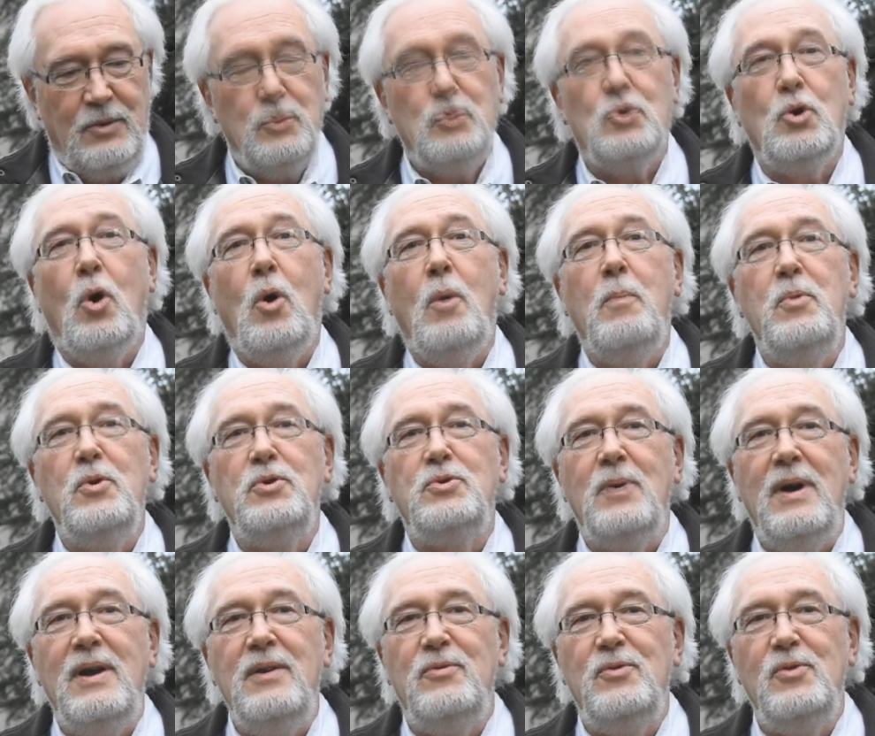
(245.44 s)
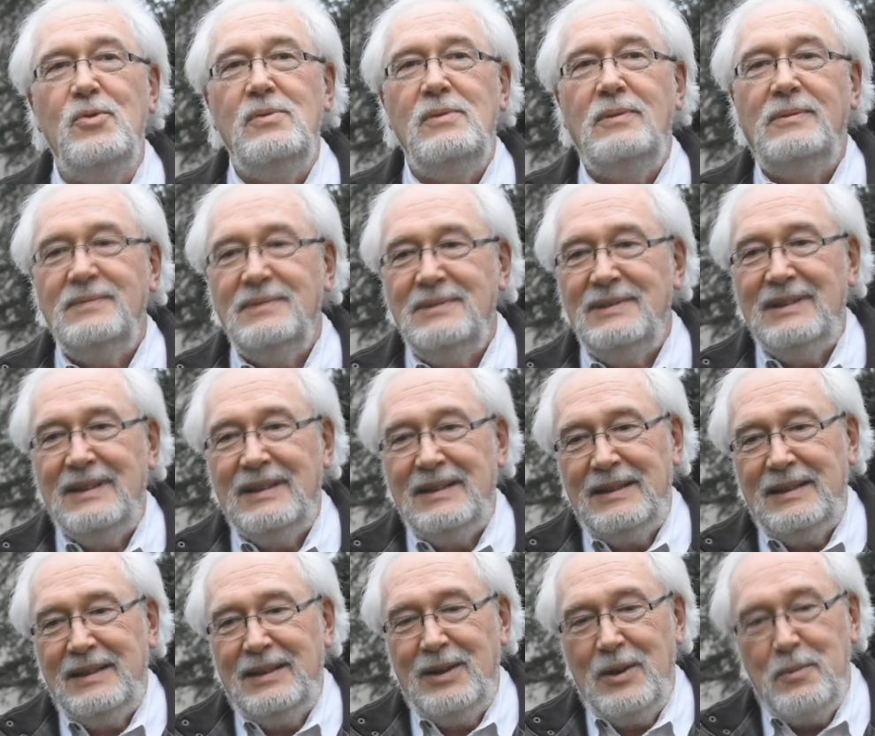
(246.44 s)
Nous aurons besoin de vous
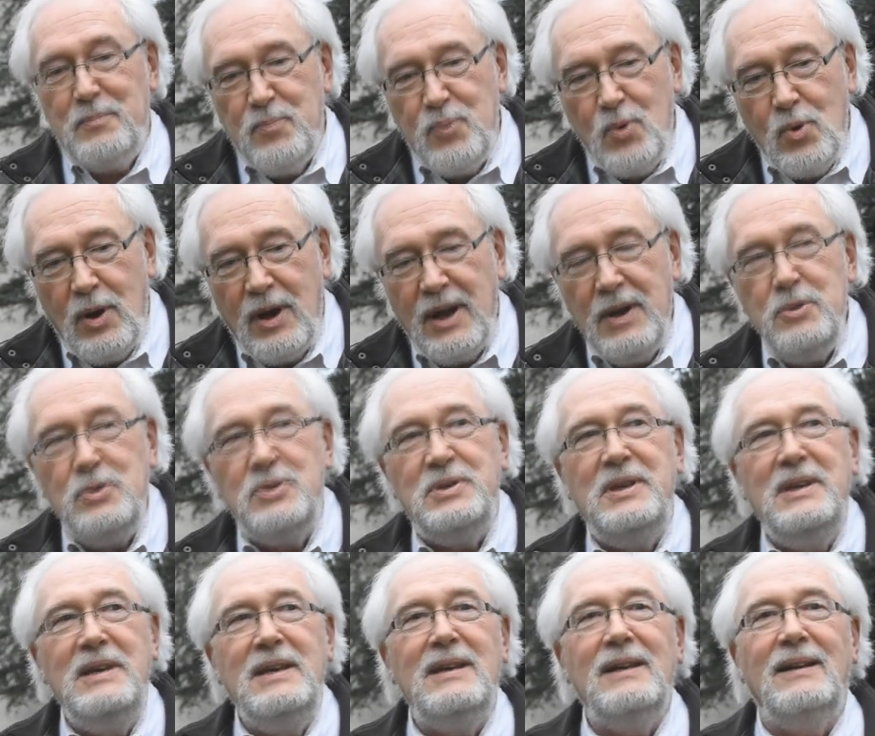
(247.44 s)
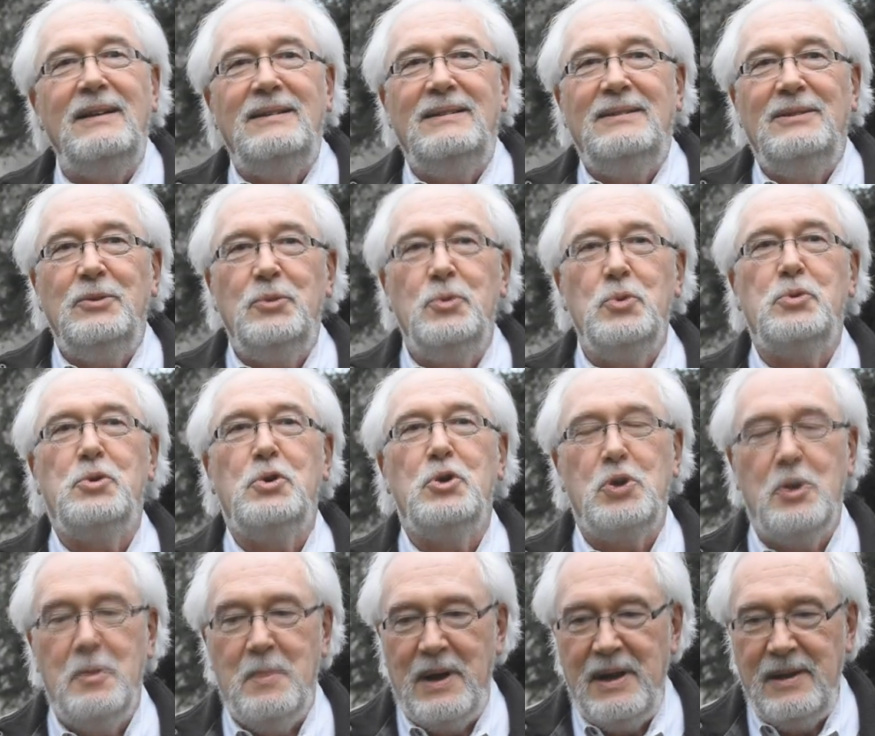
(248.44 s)
pour réussir tout ce
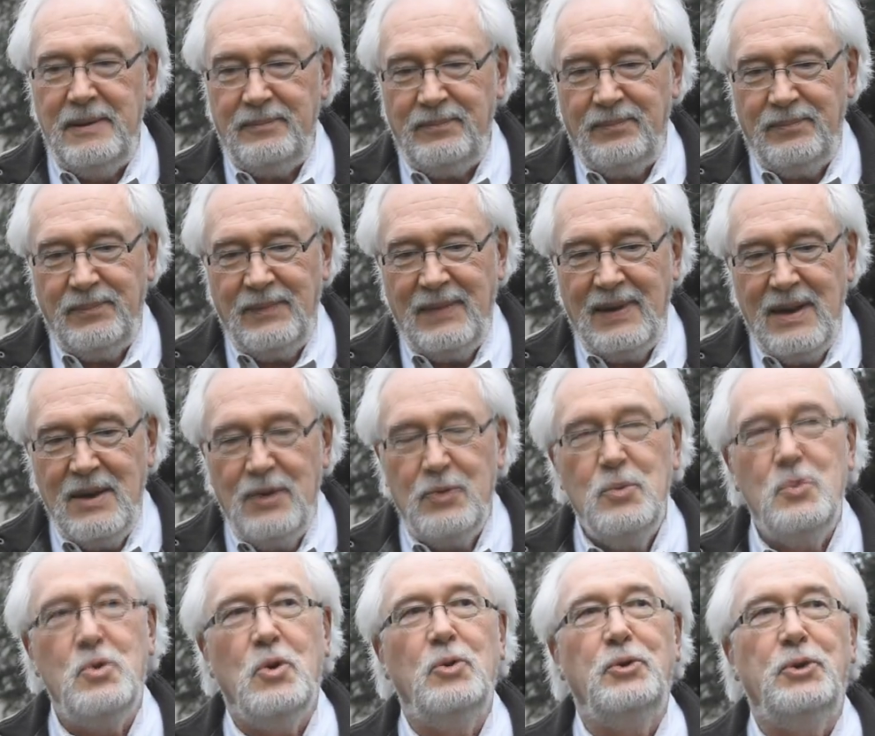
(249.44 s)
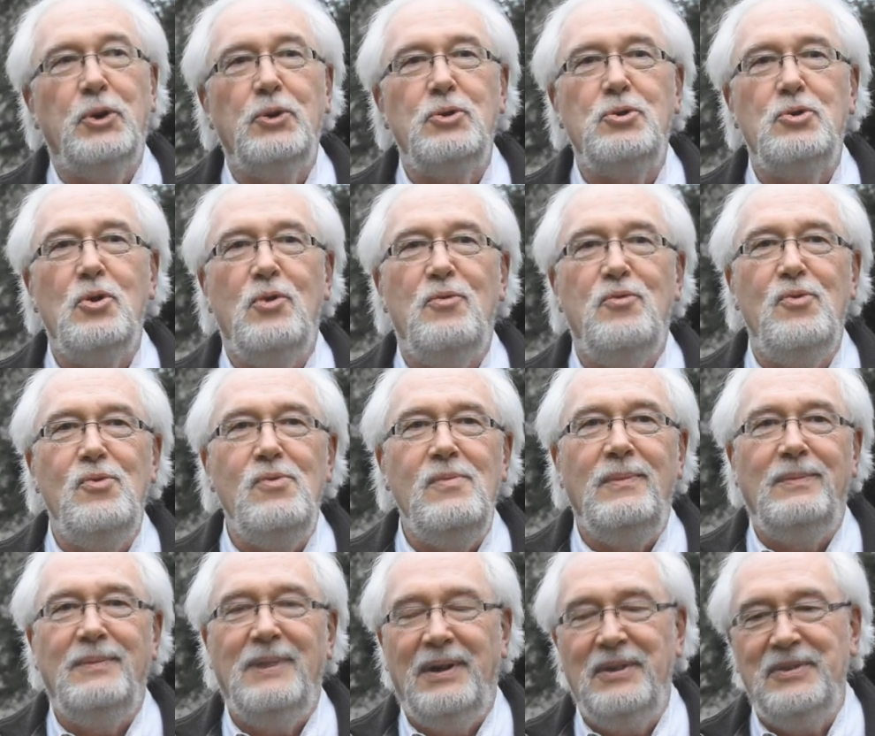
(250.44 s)
chemin nous comptons sur vous
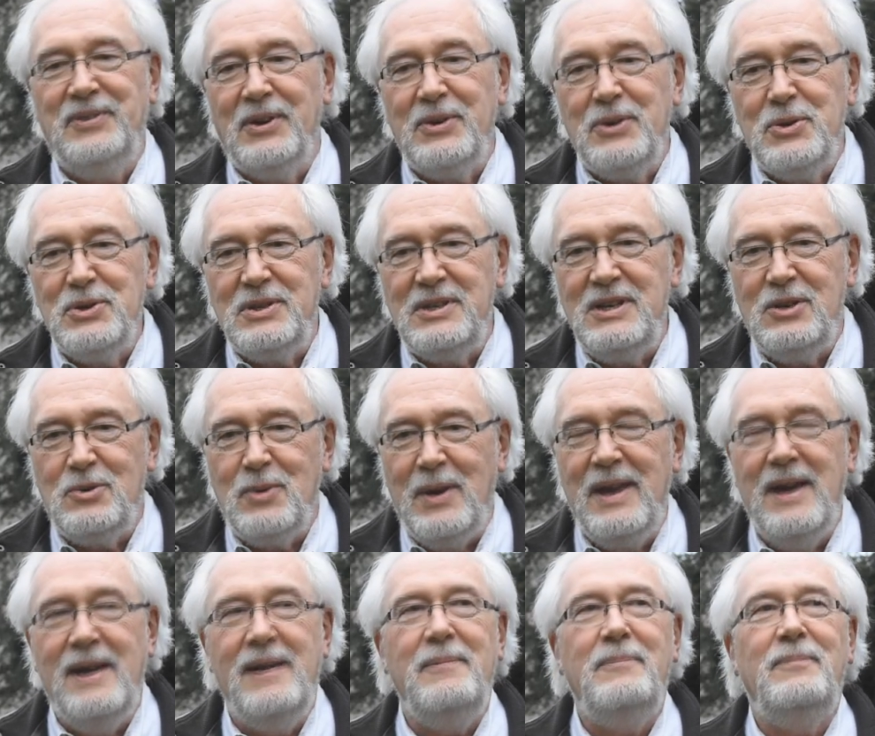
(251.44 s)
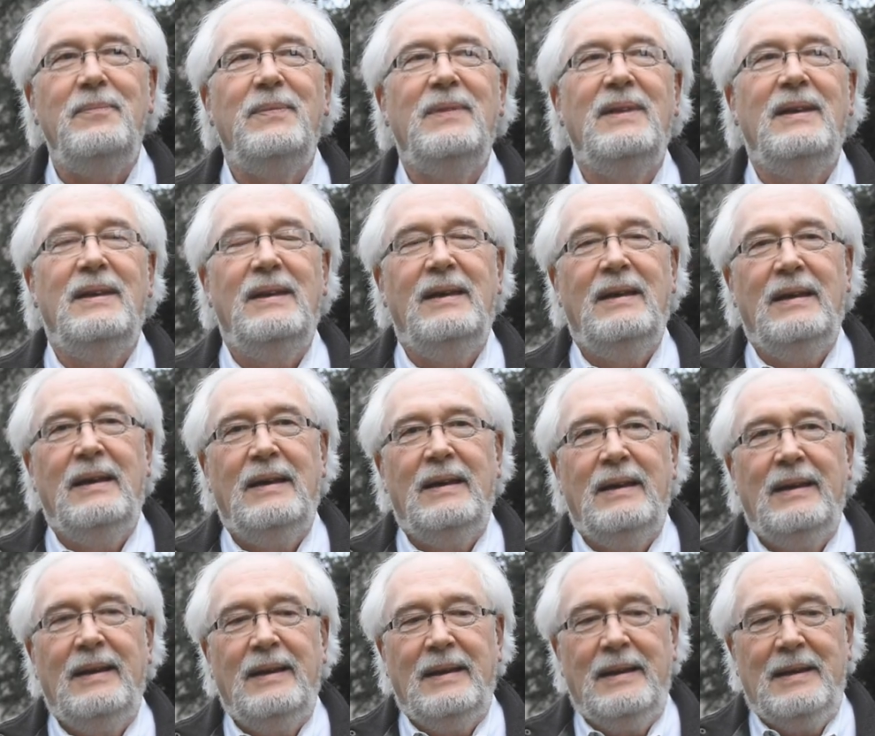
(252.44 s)
en tant que citoyens.
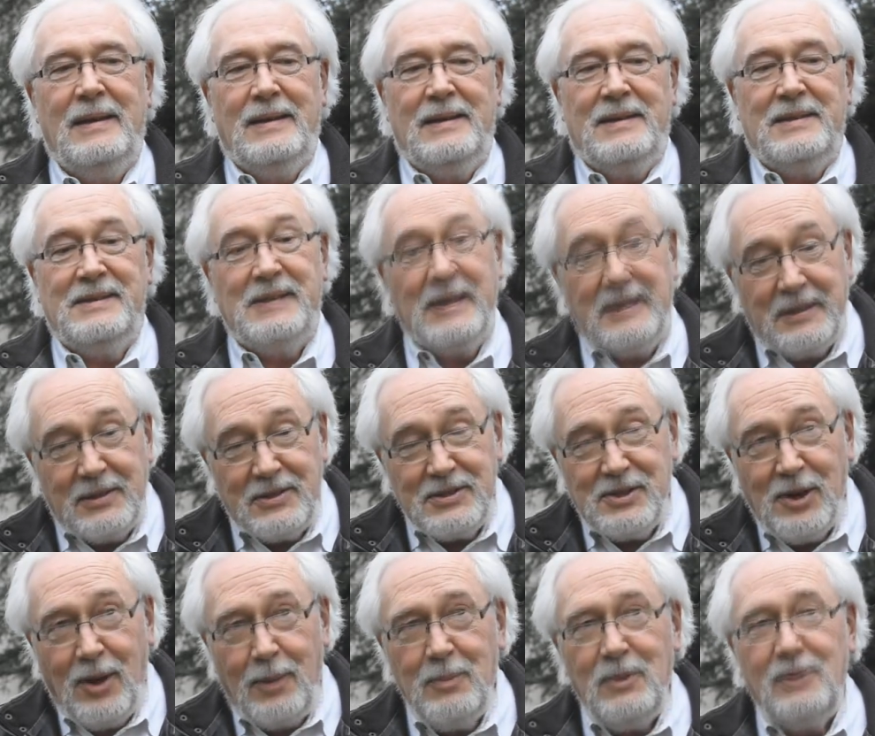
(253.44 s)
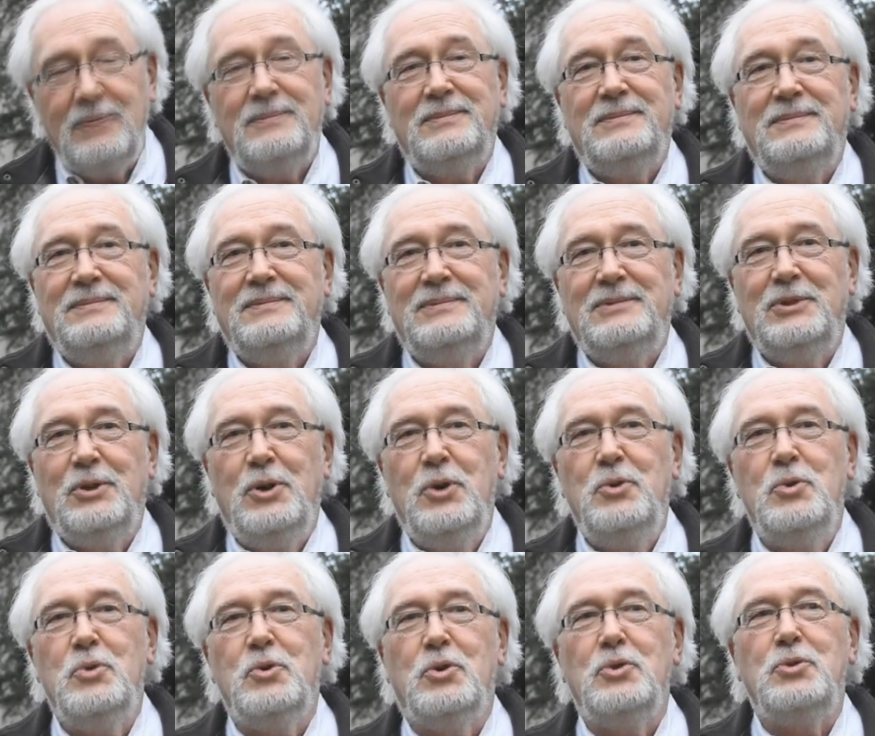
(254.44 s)
C'est ensemble que
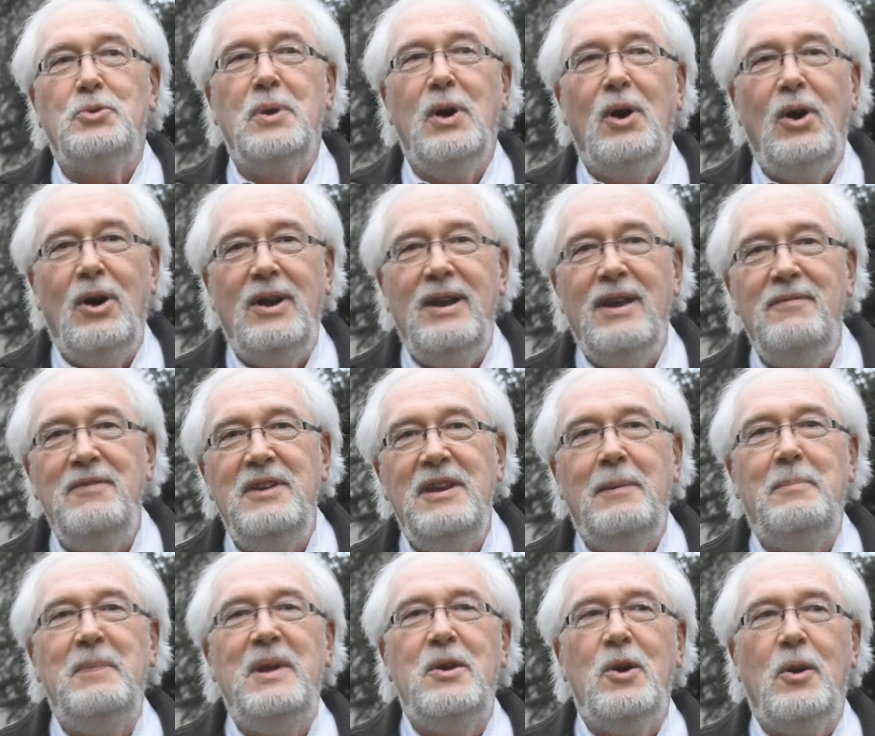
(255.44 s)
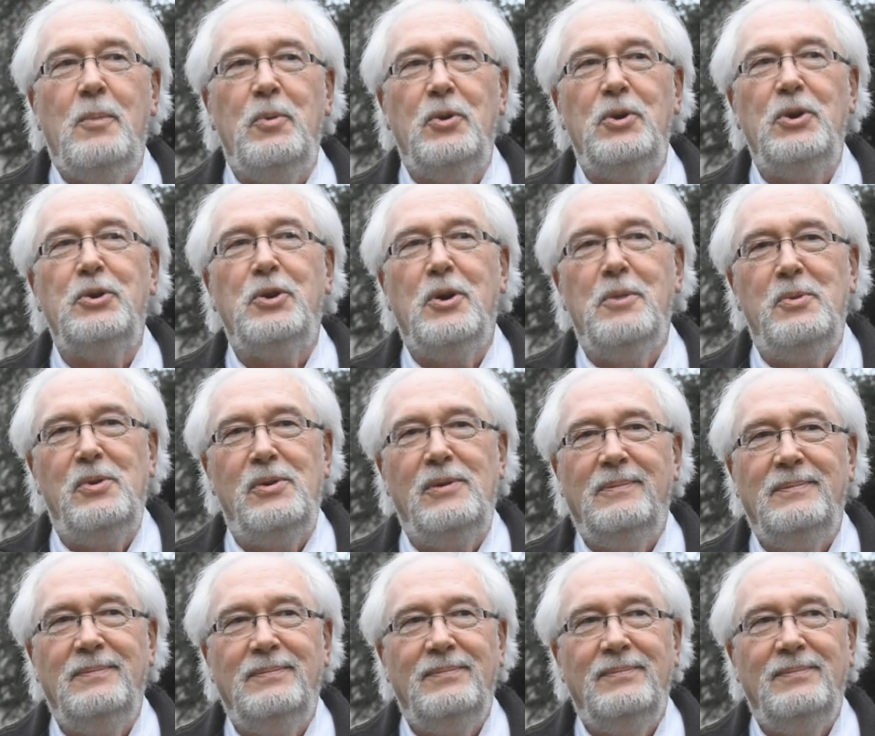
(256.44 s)
nous construirons un avenir meilleur pour notre commune.